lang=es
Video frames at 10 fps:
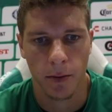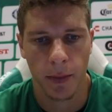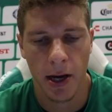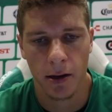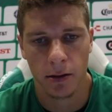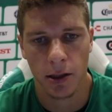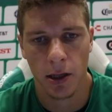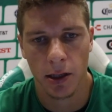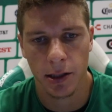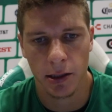Bien,
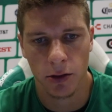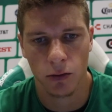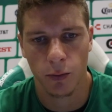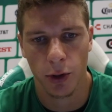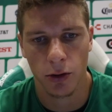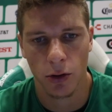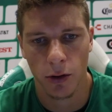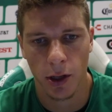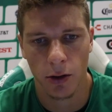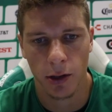sí, quizás es un puesto
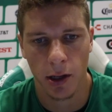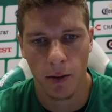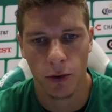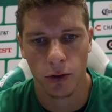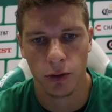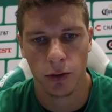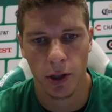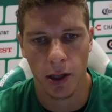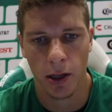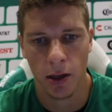donde no teníamos
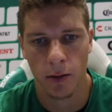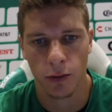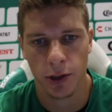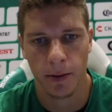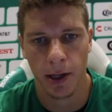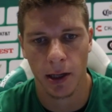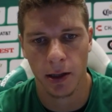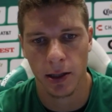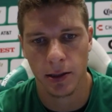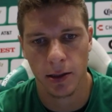eh, muchas
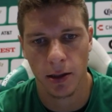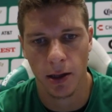variantes.